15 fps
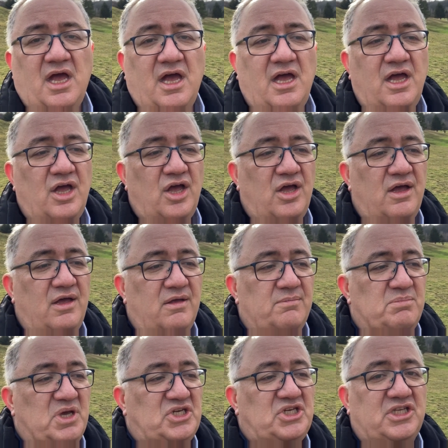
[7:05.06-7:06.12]
Ee,
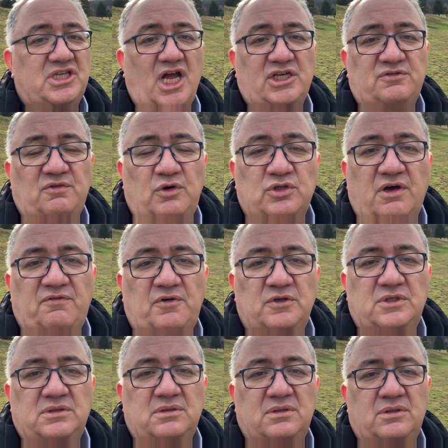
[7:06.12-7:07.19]
Beşiktaş
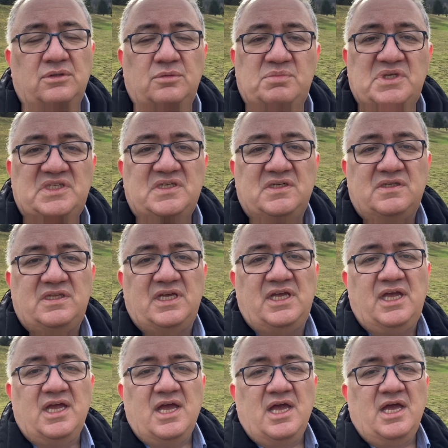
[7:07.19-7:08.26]
Vodafone'u
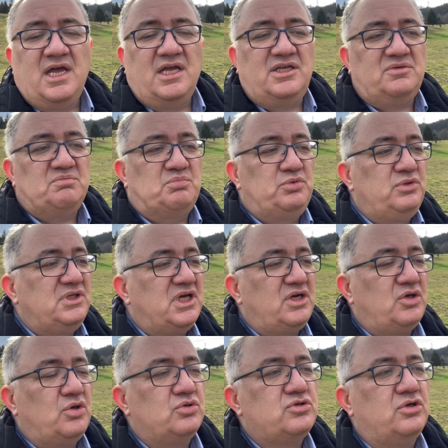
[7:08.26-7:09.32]
bitirdi. Bunları
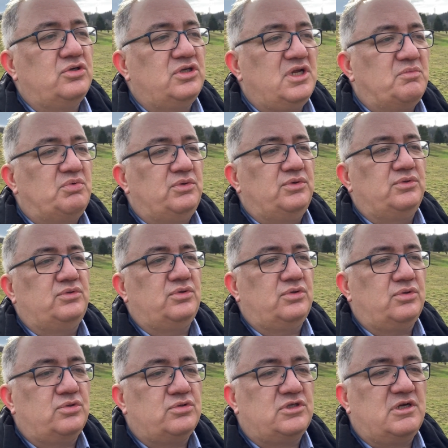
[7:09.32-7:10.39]
göz önünde
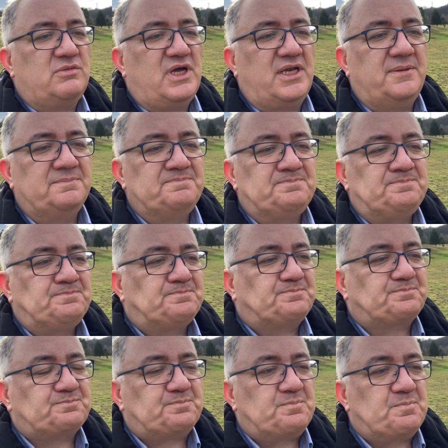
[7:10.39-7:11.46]
bulundurduğunuz zaman
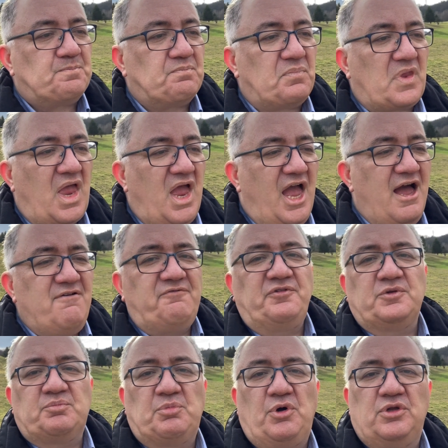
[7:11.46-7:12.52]
hem
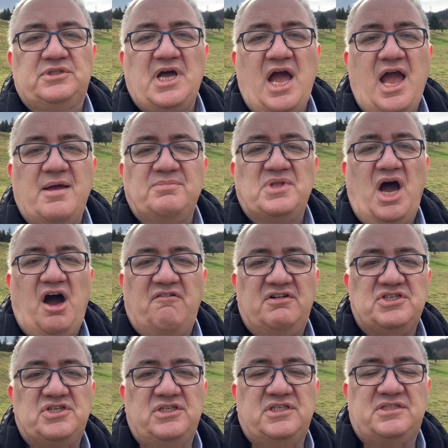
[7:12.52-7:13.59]
futbolda hem de
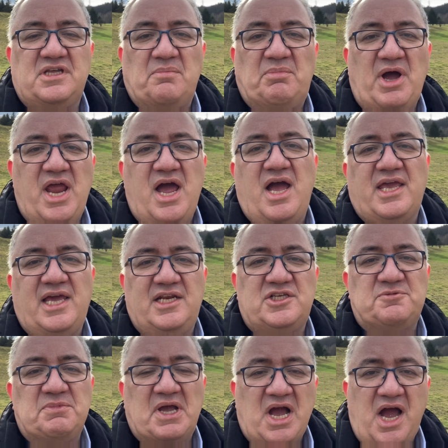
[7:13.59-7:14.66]
havacılıkta bayağı
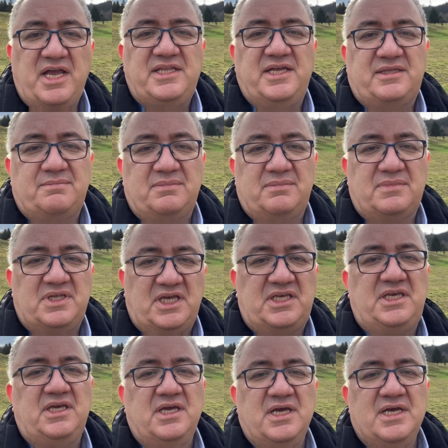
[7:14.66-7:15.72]
gelişme
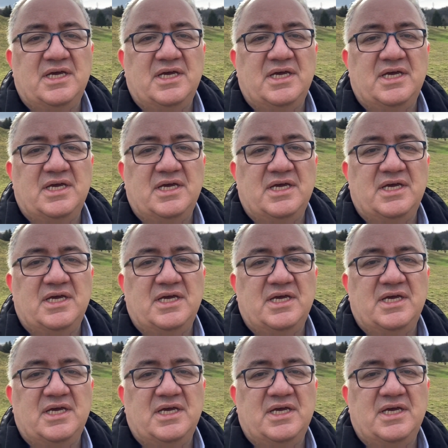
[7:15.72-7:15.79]
kaydettik